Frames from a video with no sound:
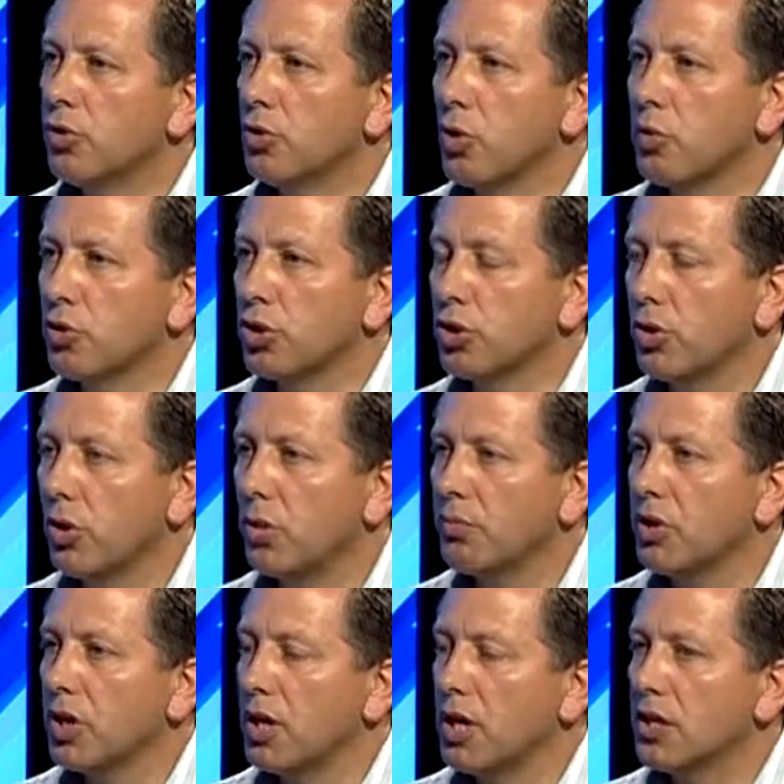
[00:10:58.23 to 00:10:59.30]
в том, что,
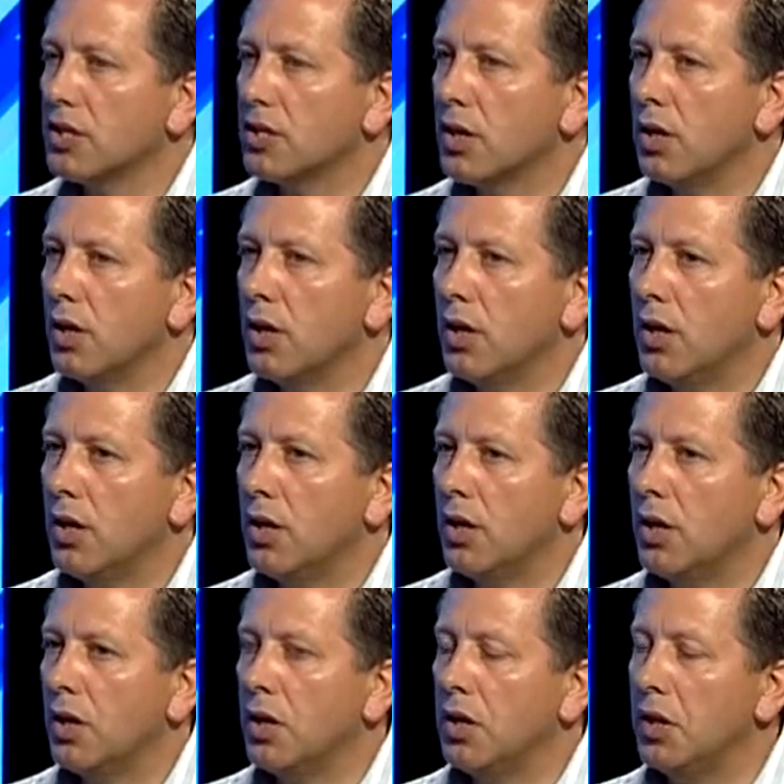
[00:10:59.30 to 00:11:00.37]
мне кажется,
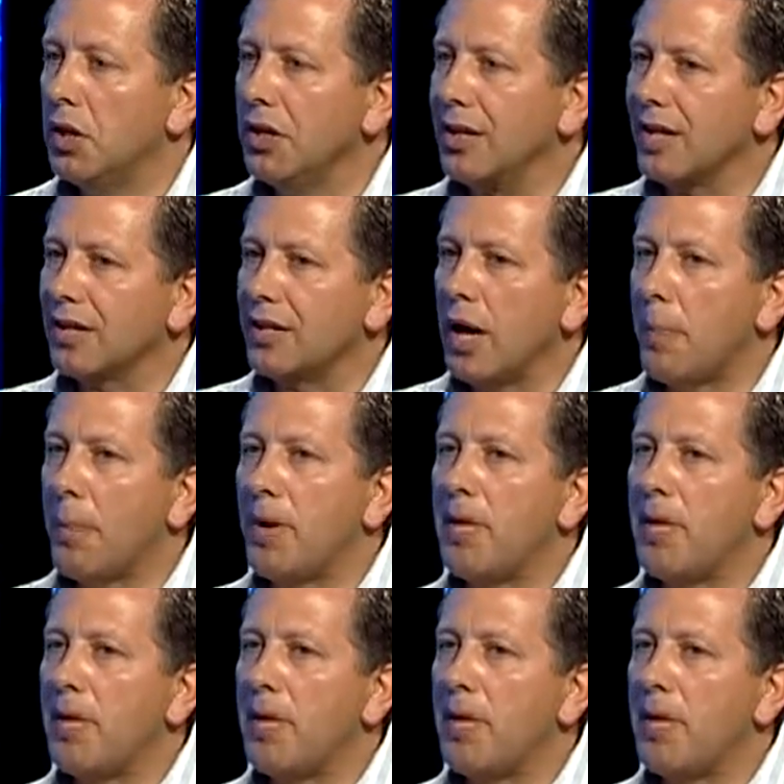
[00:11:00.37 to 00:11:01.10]
а, иногда мы